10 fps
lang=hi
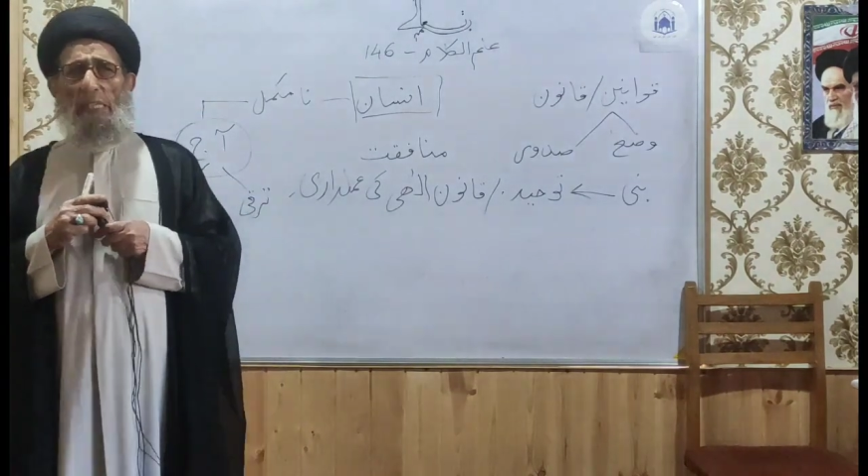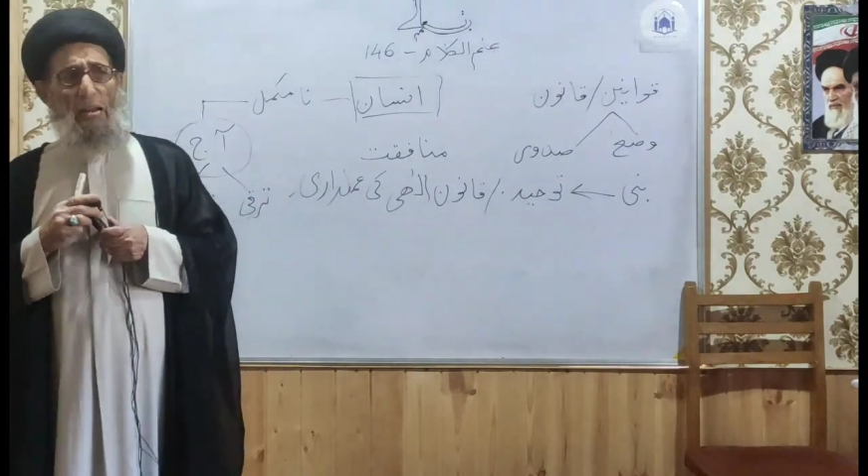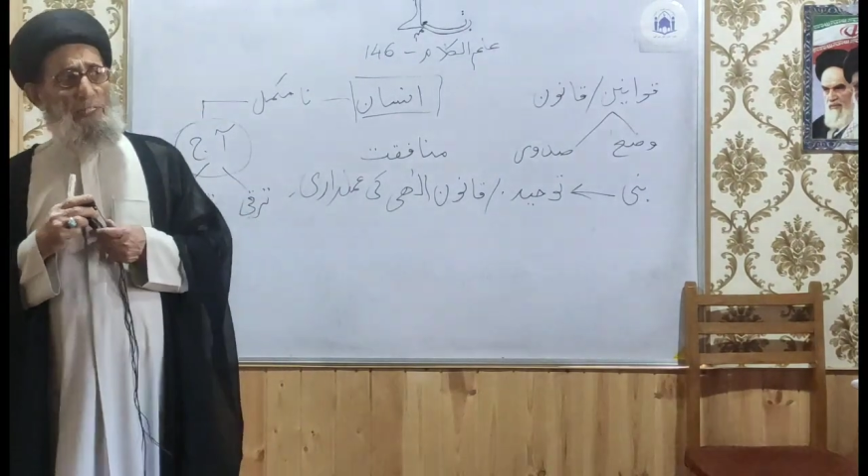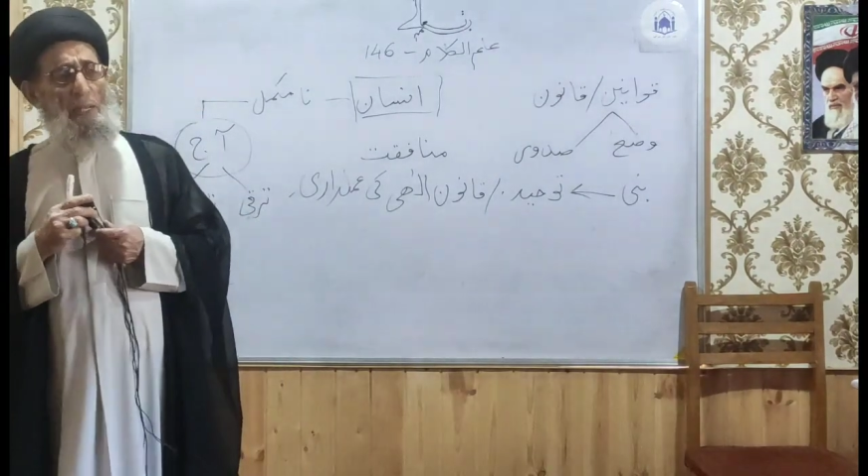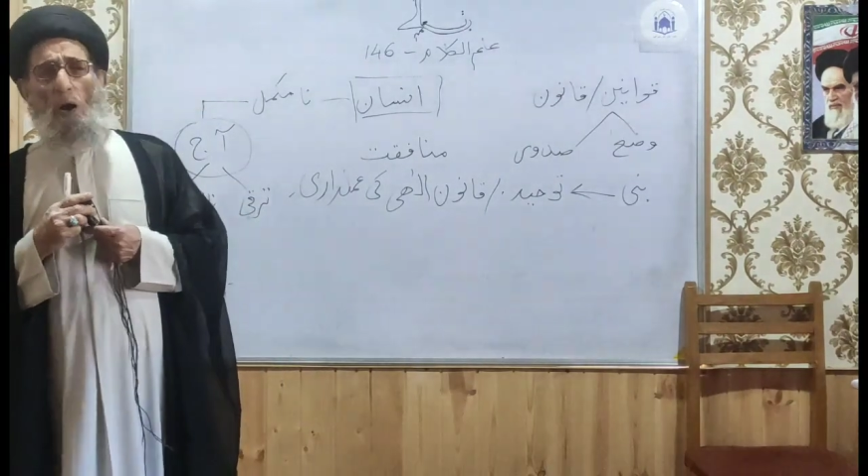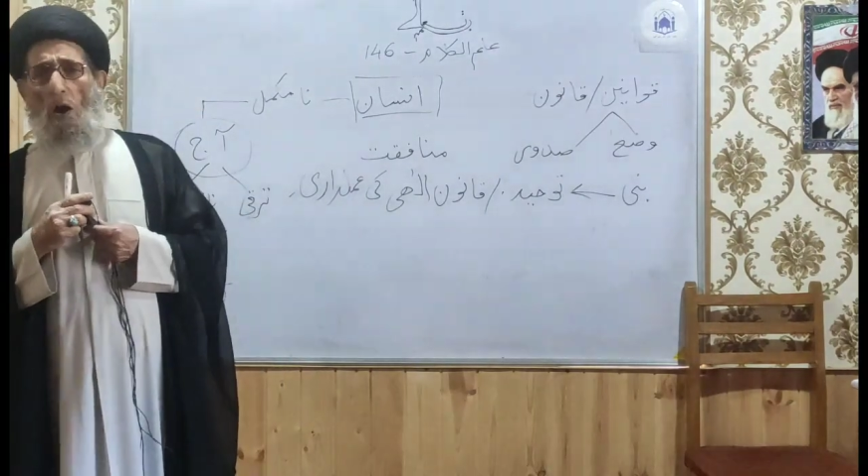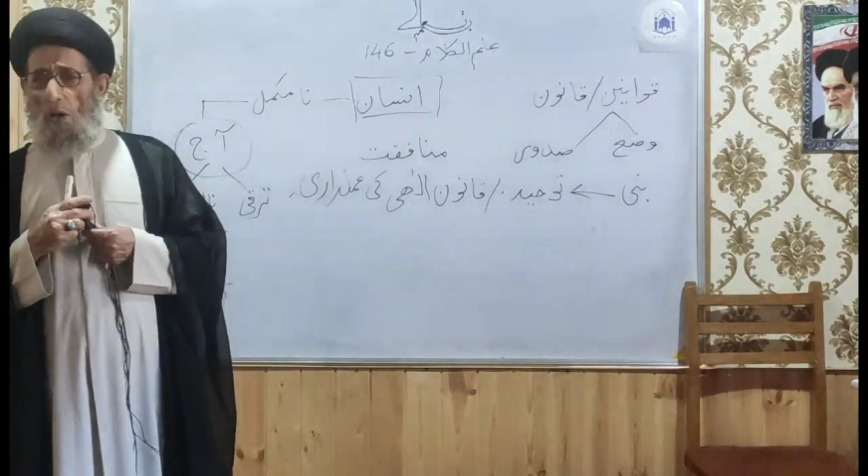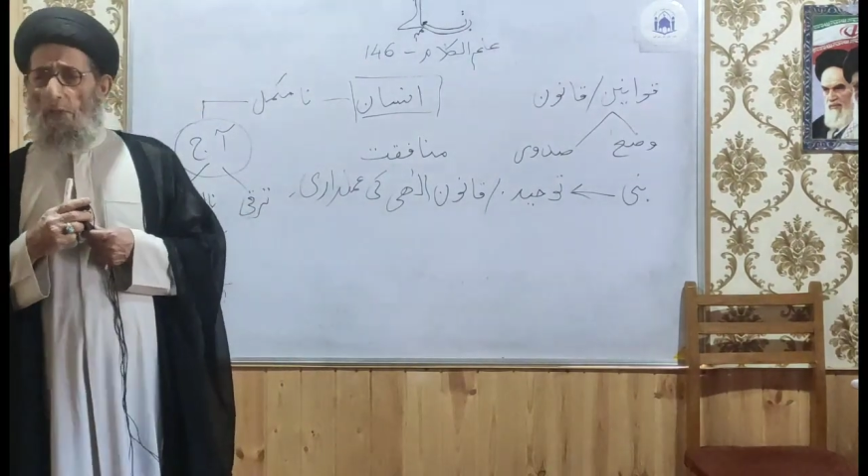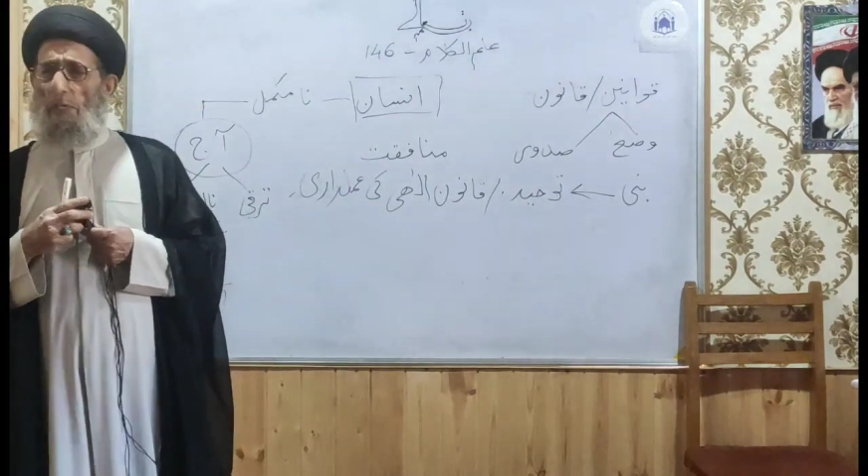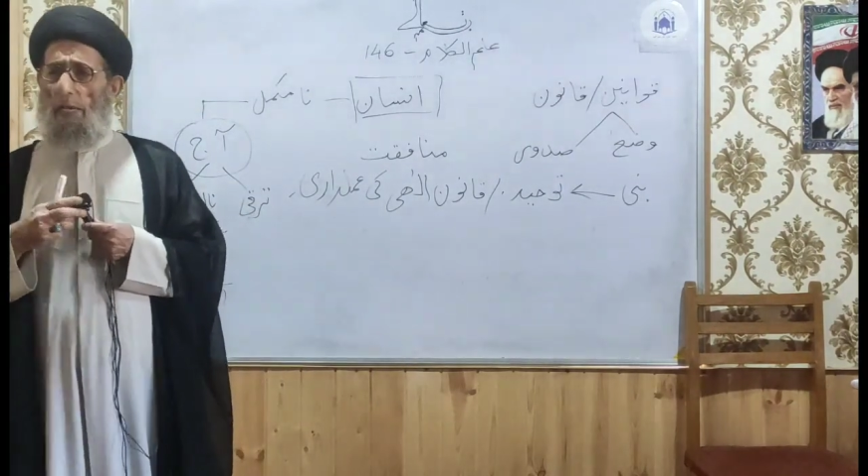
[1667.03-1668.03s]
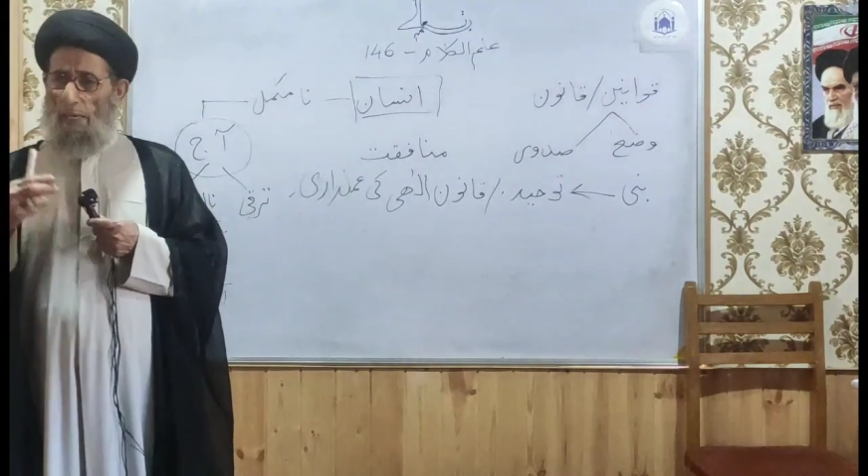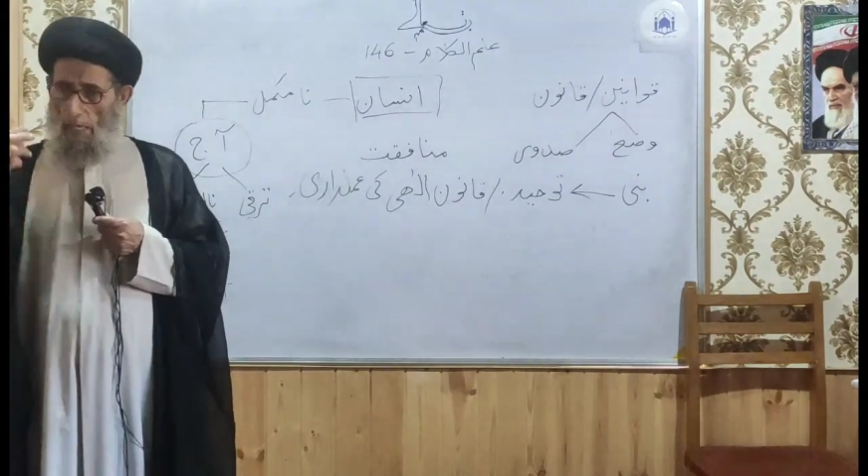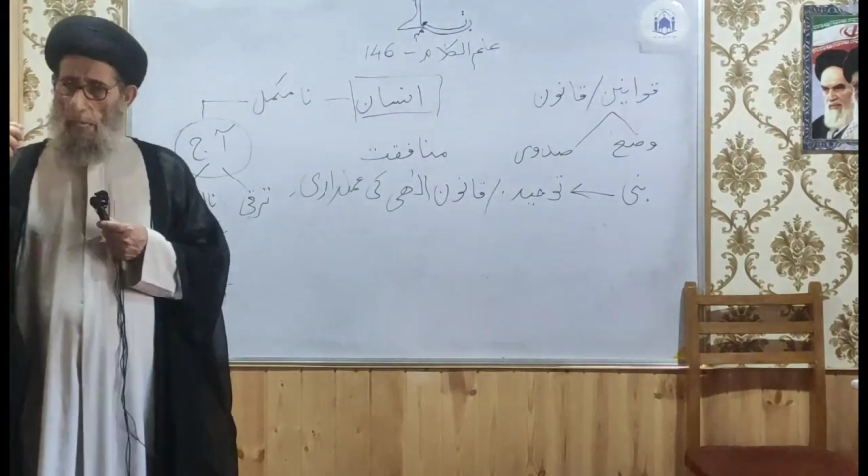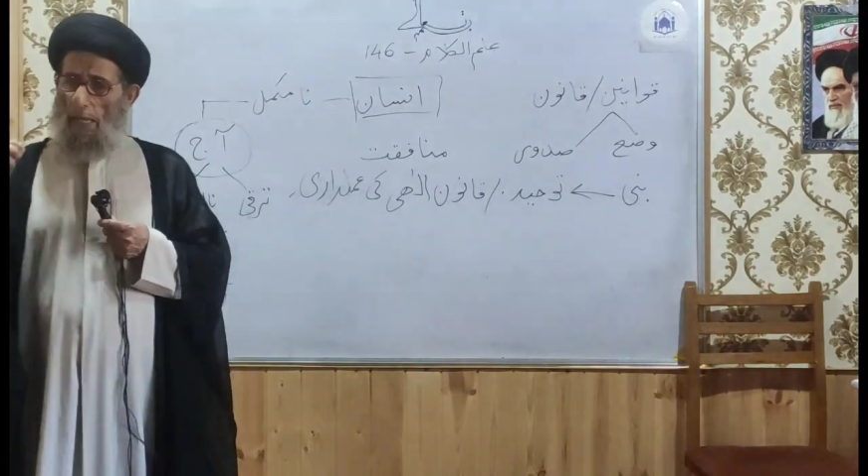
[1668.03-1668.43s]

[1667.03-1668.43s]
तरह से बहुत सारे